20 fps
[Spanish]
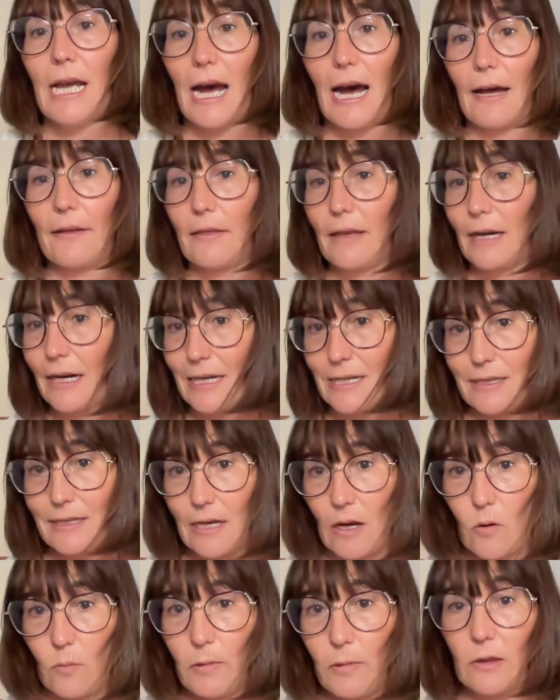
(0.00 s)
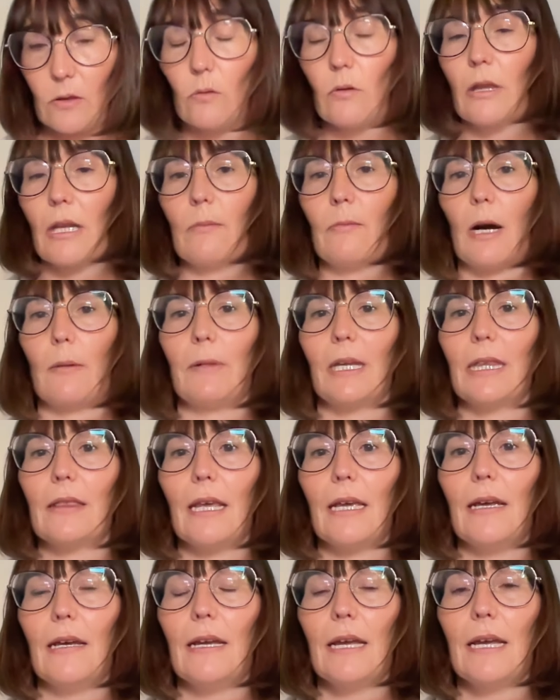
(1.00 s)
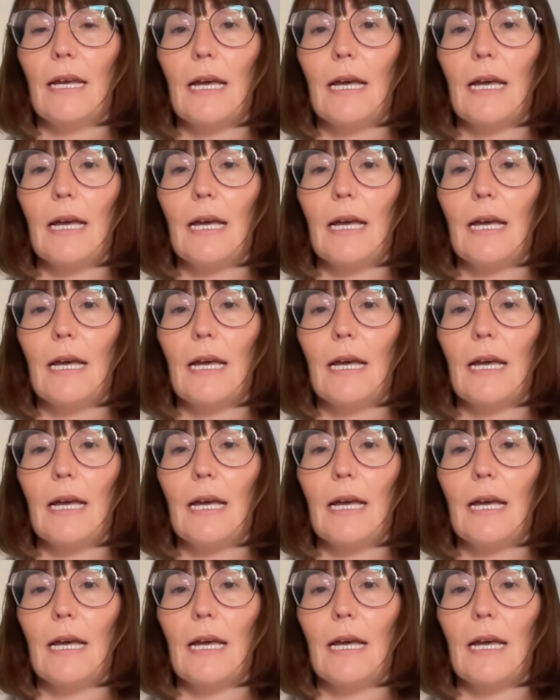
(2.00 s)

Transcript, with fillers: hacer que he estado viendo últimamente,